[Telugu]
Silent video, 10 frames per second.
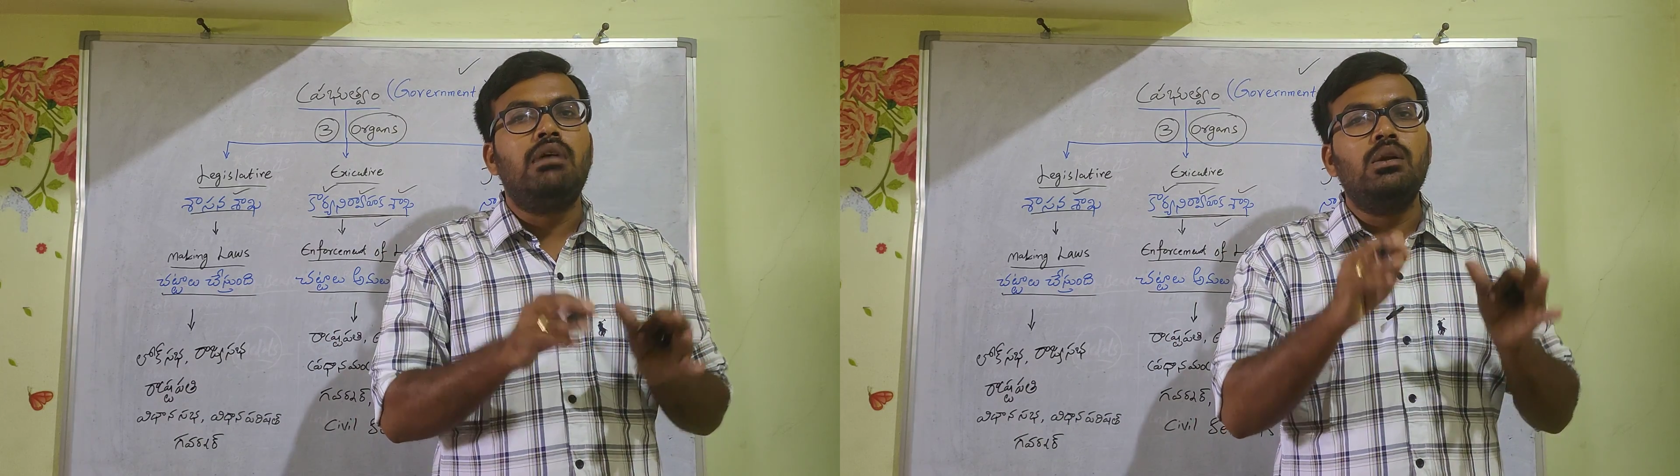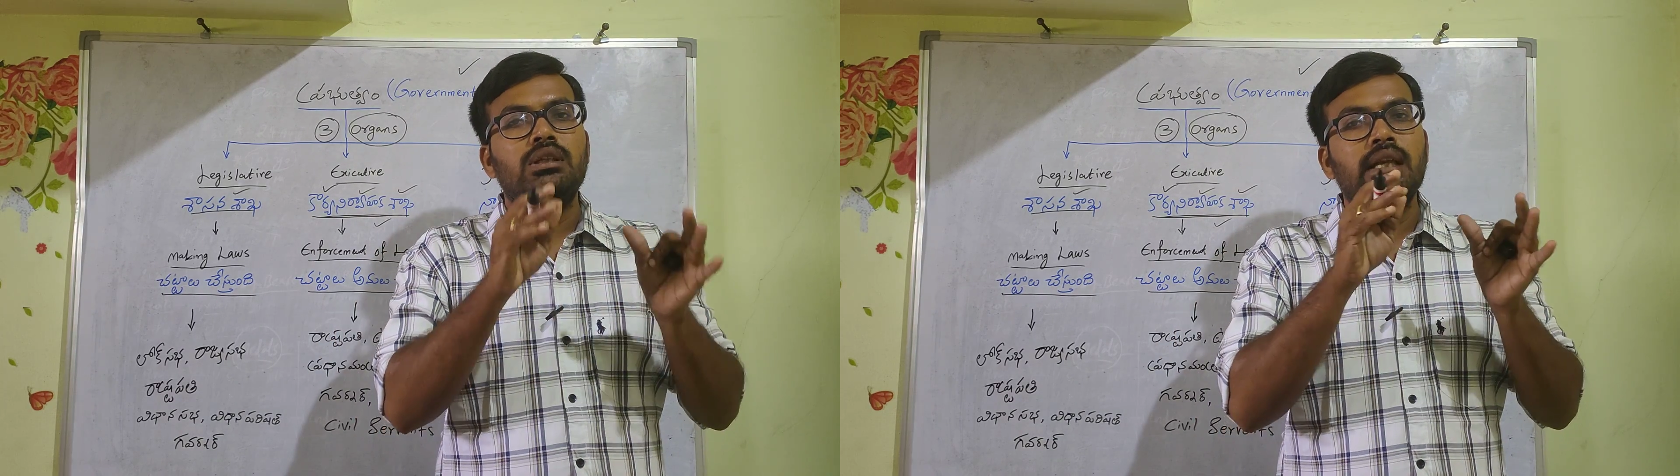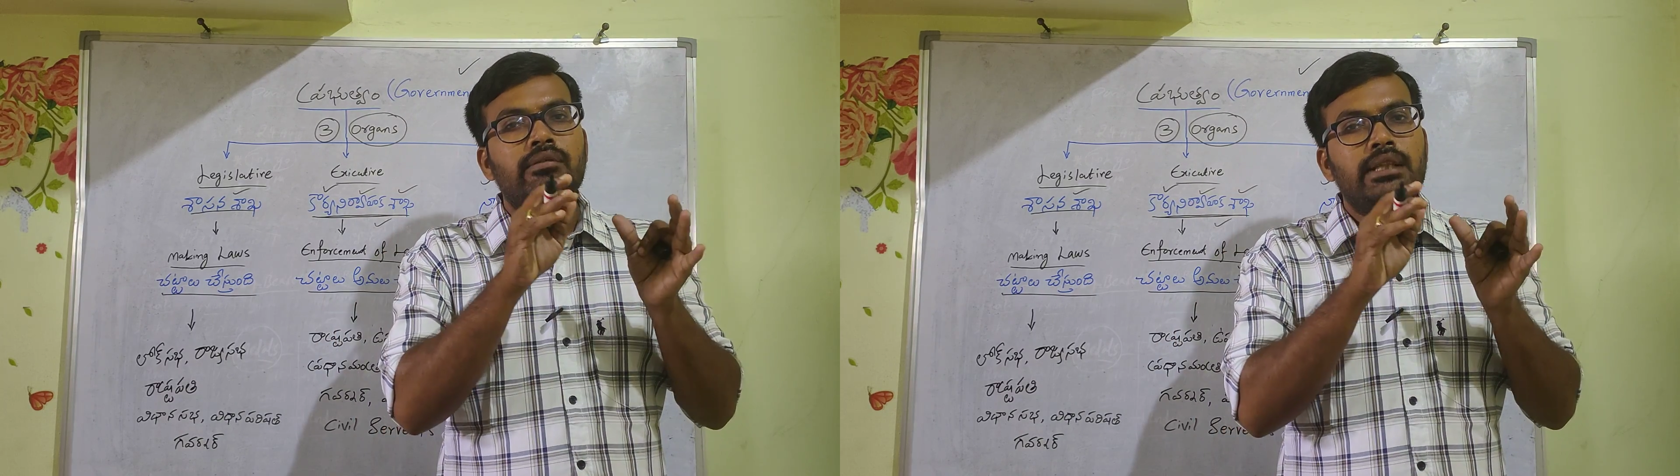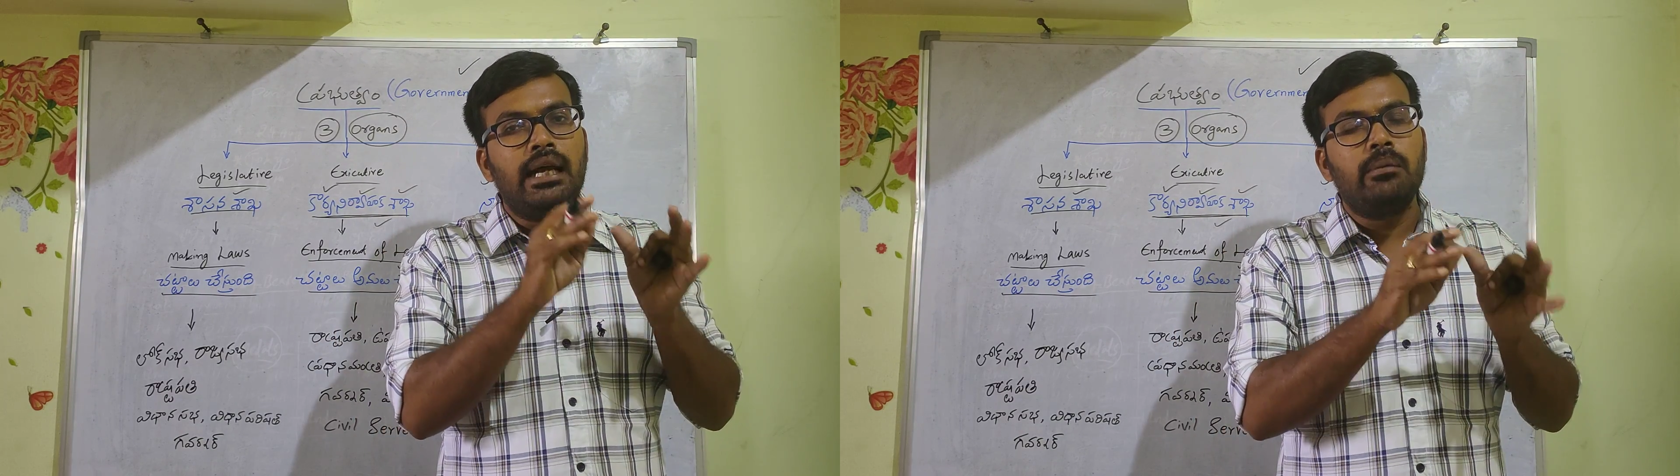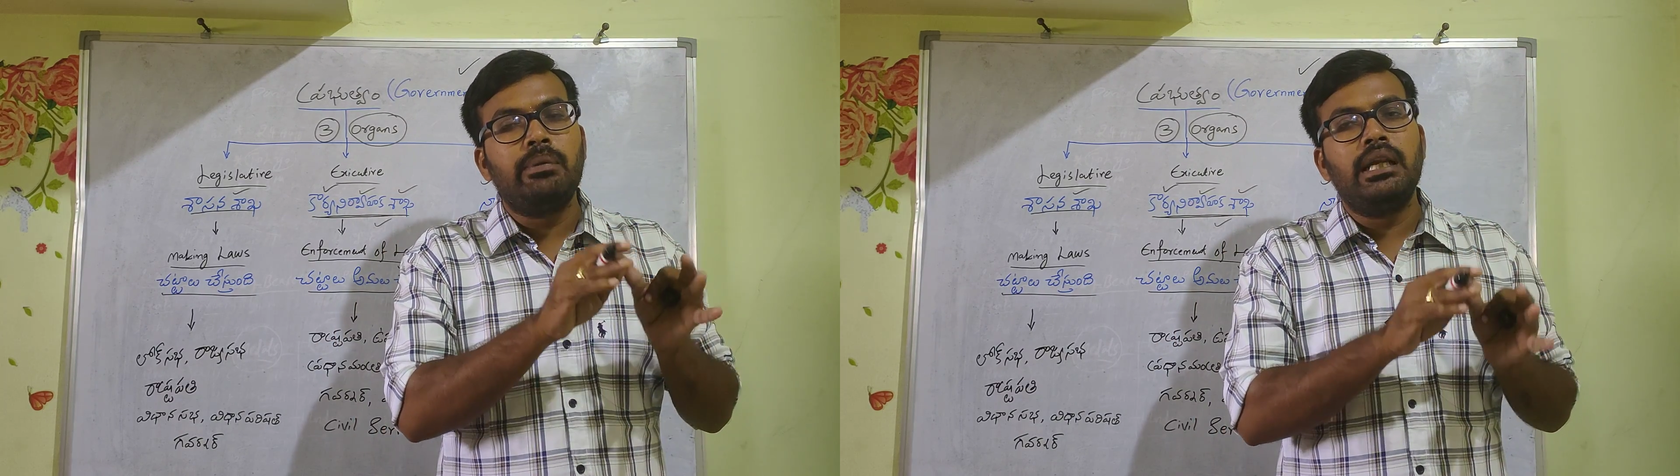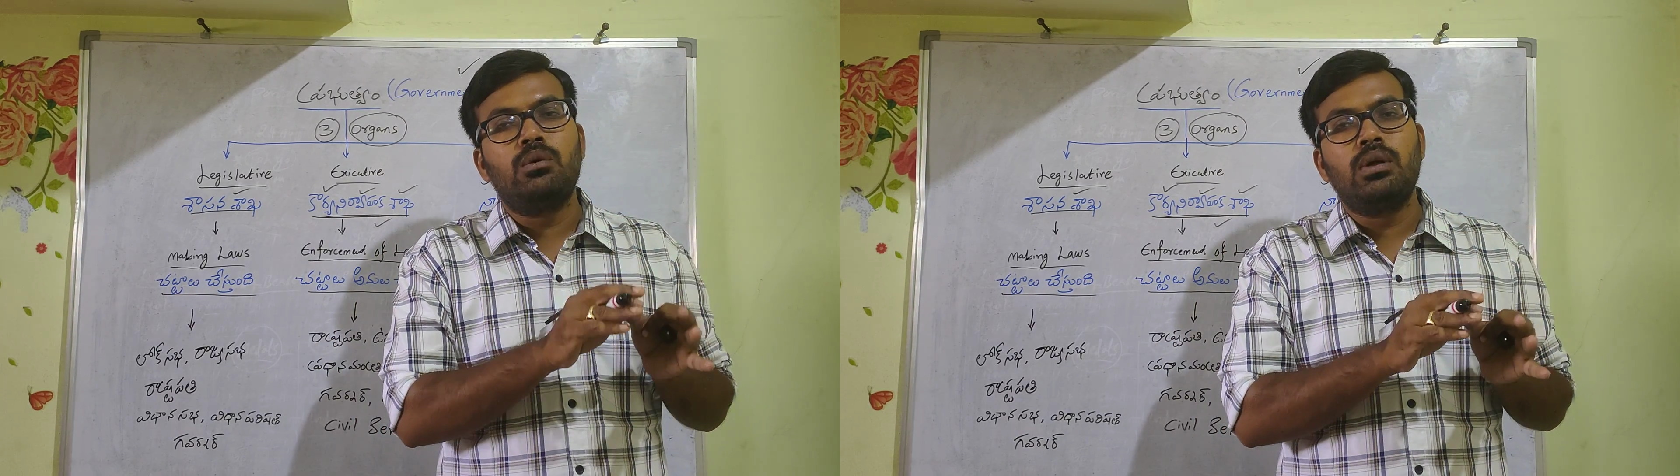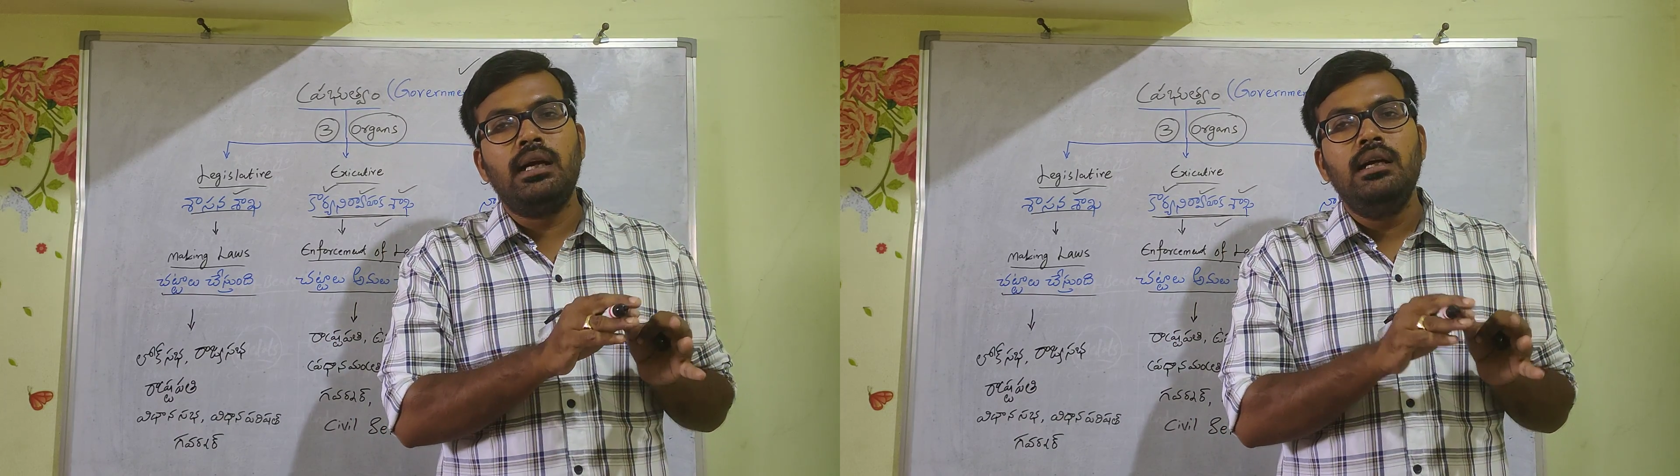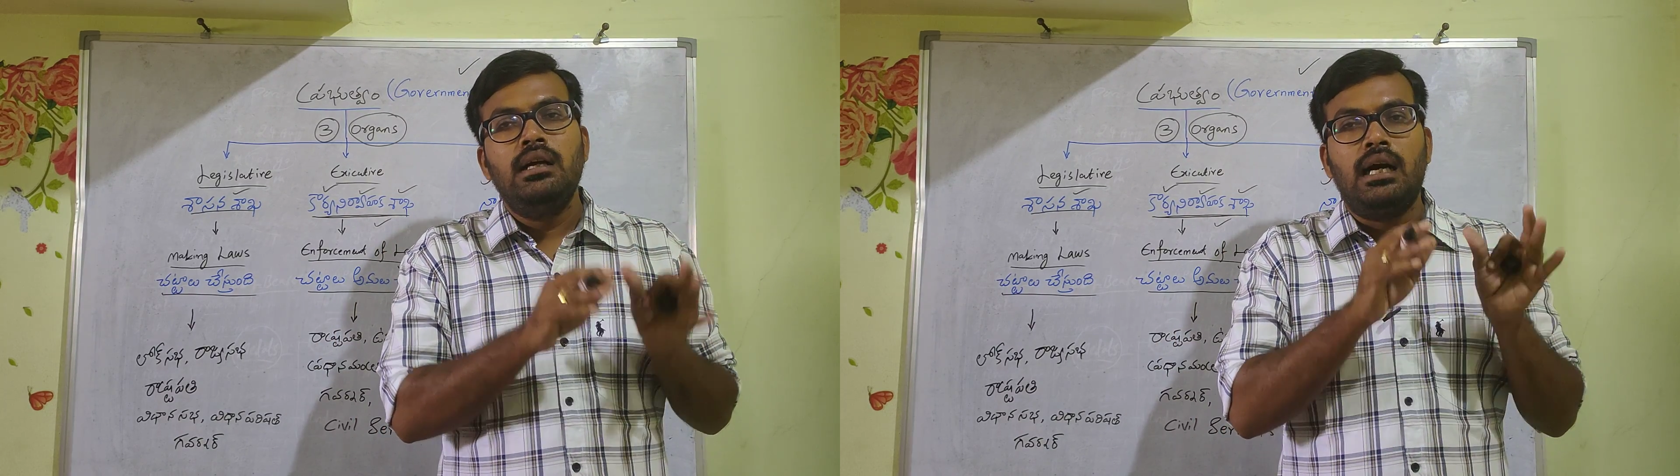వాళ్ళు తినే విధానం పైన కూడా